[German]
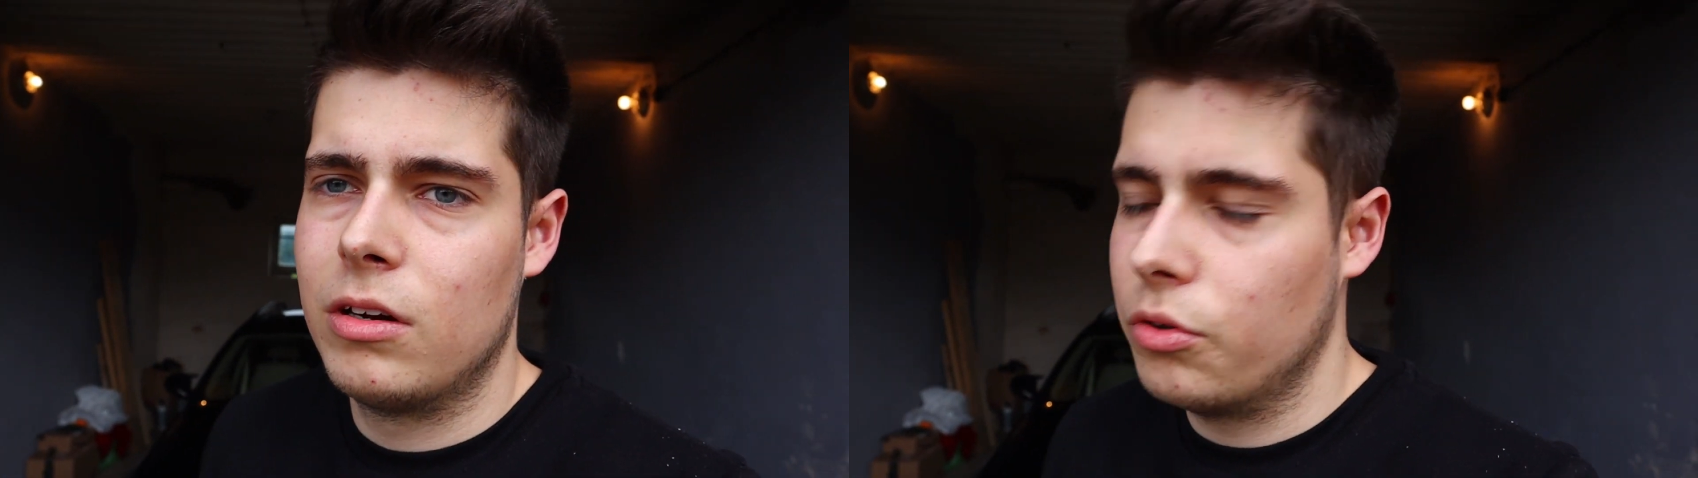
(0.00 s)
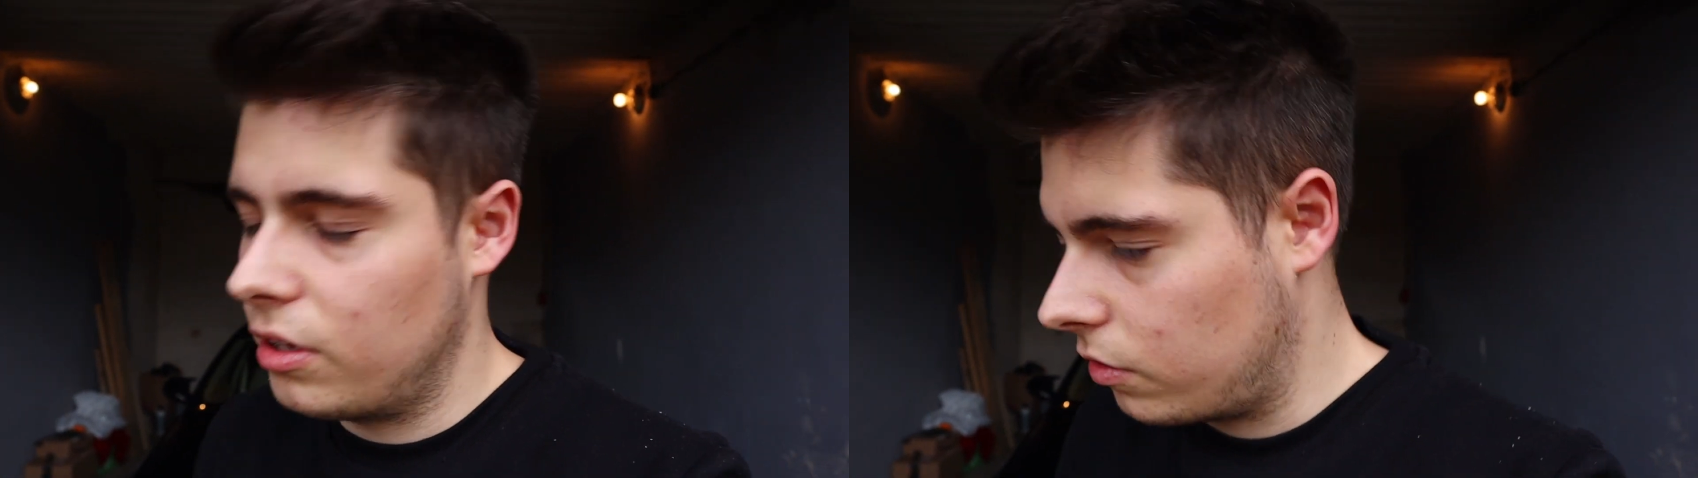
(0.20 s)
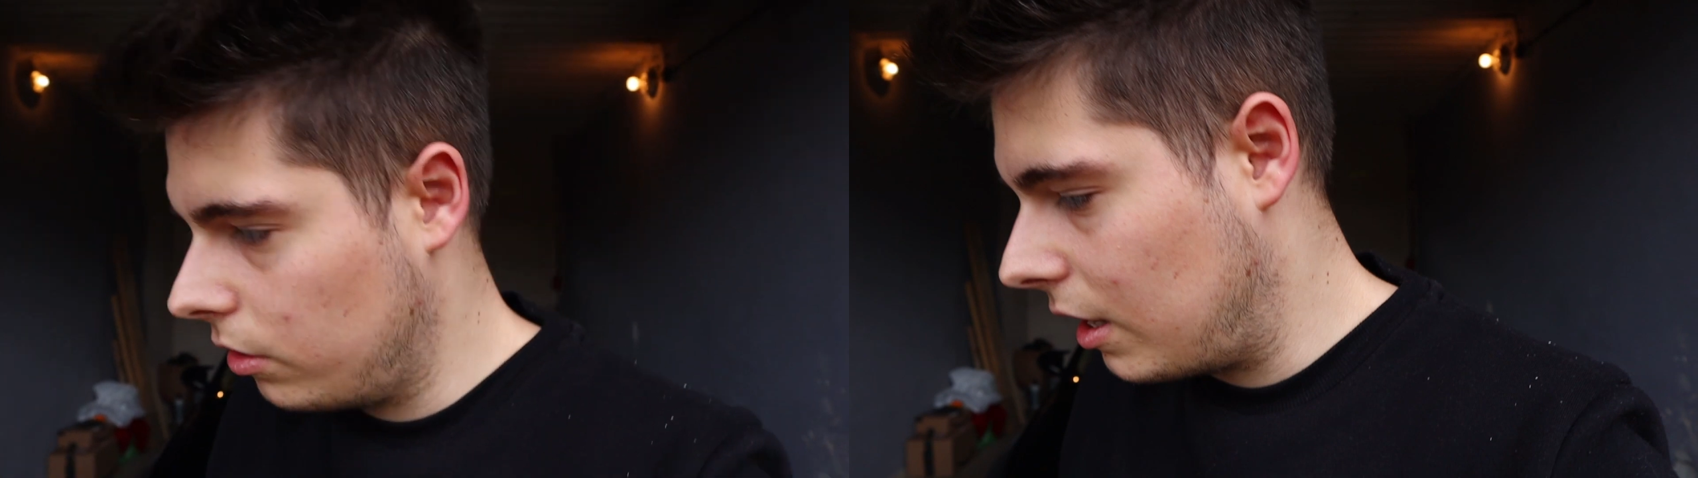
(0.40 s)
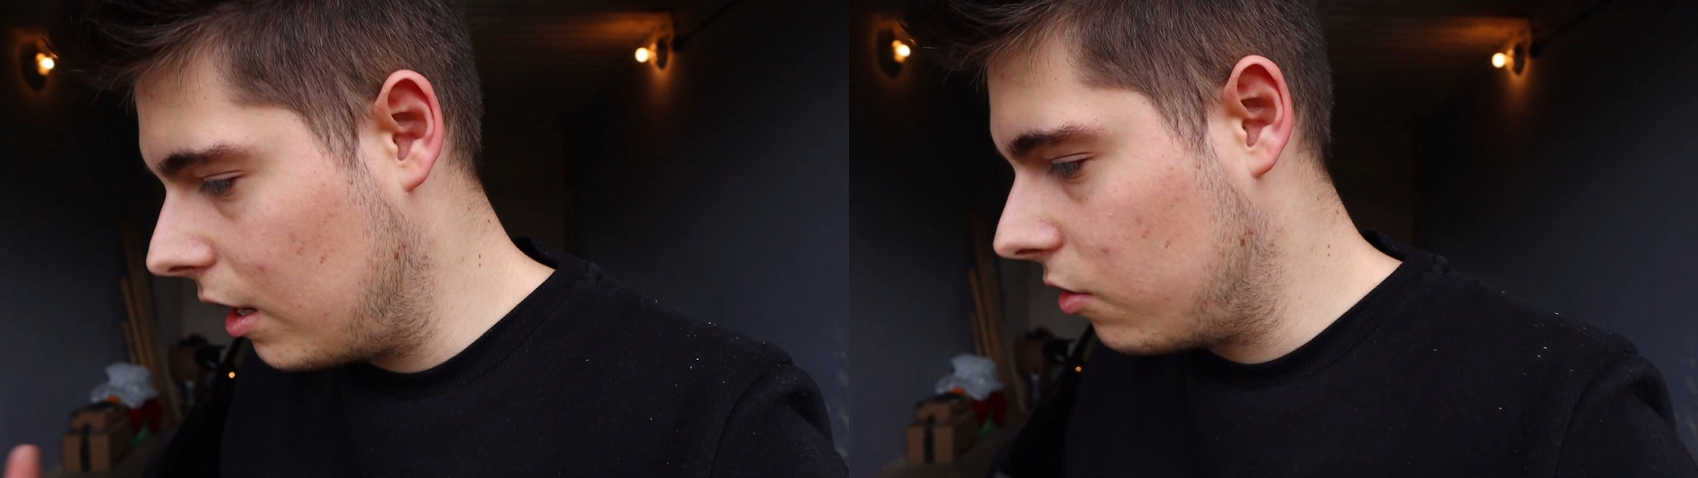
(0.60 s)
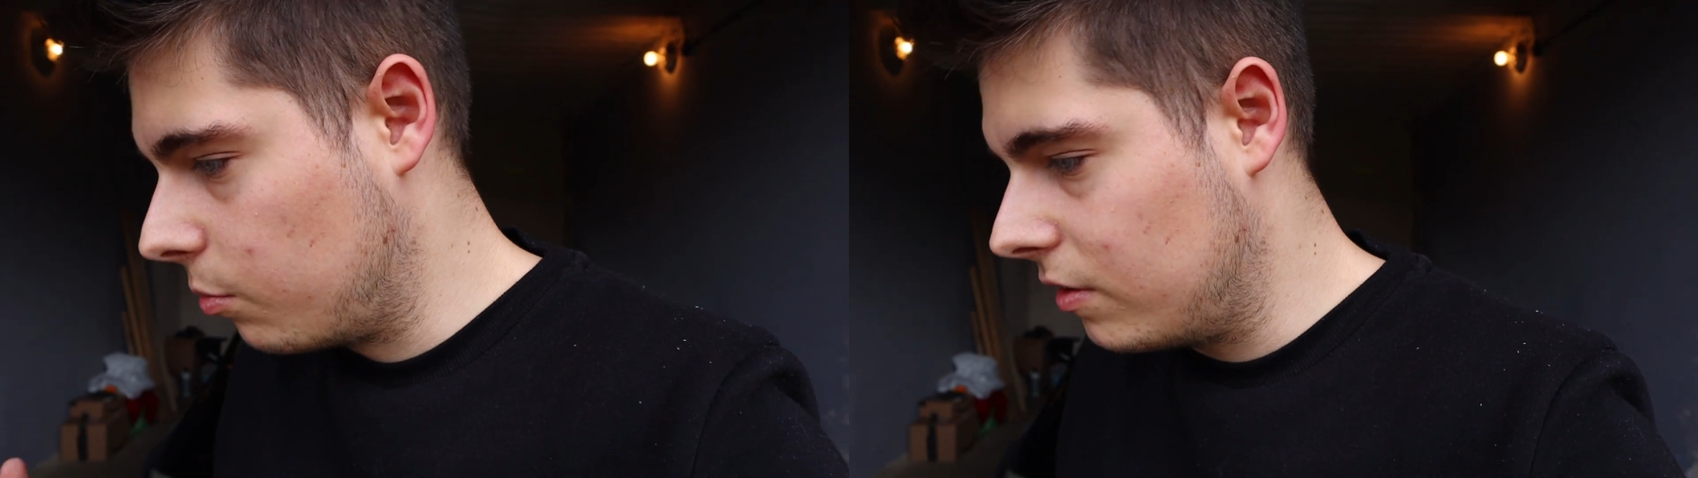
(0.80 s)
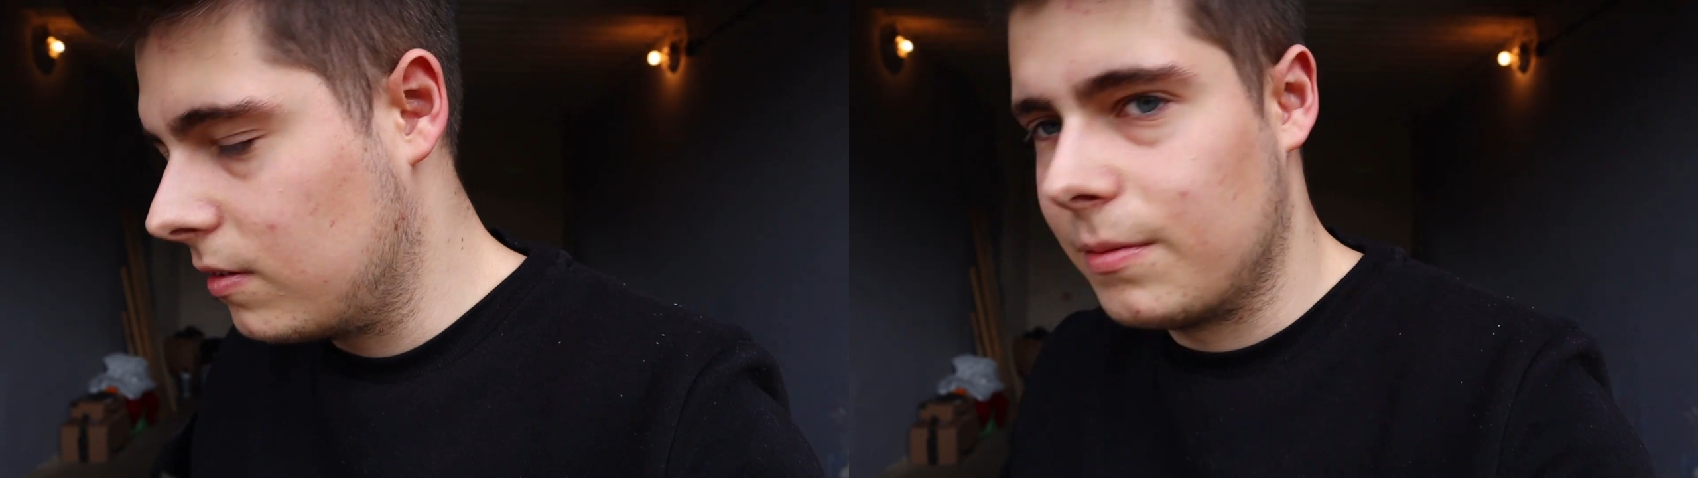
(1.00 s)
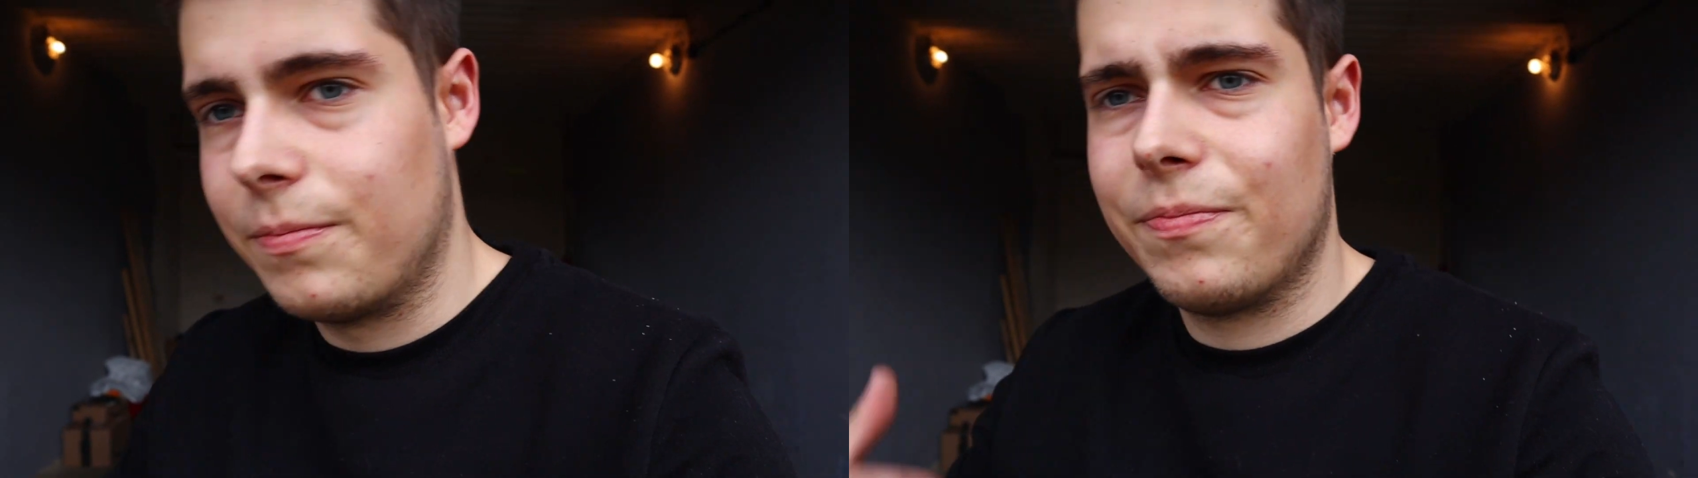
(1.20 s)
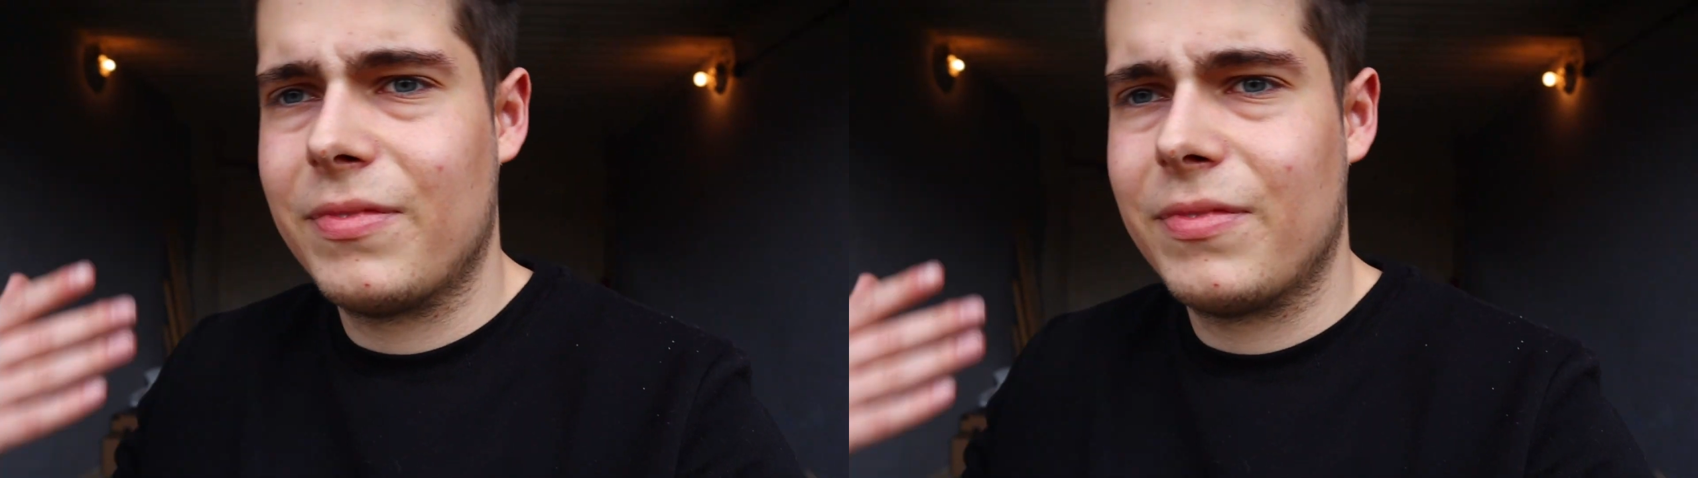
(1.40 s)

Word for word: und das soll ja alles ein bisschen